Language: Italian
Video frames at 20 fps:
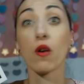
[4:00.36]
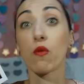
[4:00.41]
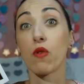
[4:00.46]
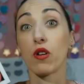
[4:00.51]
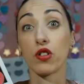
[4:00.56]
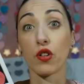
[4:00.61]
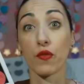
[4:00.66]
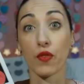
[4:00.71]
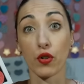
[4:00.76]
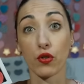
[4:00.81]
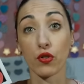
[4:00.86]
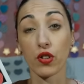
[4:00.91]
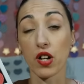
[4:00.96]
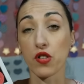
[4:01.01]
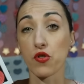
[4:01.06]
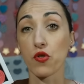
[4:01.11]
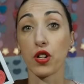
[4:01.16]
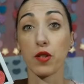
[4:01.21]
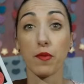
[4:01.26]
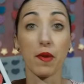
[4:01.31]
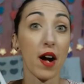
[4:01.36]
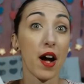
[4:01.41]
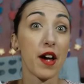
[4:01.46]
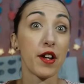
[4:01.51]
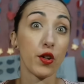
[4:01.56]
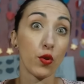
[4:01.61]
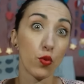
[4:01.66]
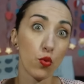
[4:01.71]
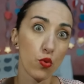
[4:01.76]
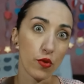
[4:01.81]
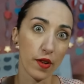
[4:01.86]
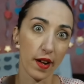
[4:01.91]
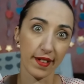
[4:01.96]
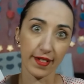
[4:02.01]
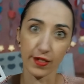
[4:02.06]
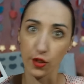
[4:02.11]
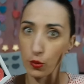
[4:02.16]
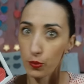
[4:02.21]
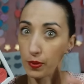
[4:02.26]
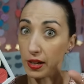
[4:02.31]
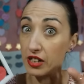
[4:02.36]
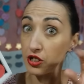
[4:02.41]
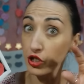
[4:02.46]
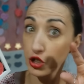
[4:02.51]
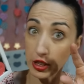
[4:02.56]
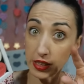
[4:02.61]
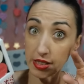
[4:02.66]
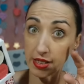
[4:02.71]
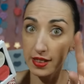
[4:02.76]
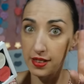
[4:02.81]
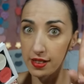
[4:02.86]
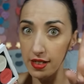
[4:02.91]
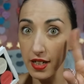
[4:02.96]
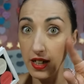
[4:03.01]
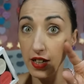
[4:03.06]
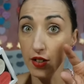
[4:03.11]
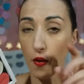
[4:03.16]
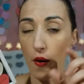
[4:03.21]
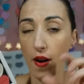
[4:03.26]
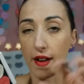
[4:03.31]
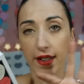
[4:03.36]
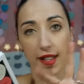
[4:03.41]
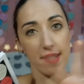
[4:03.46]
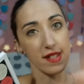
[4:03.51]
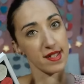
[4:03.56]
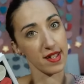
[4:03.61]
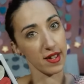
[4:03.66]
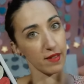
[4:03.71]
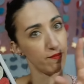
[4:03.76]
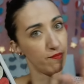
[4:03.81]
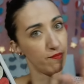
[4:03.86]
quando avrò l'occasione magari un altro blushettino, anche se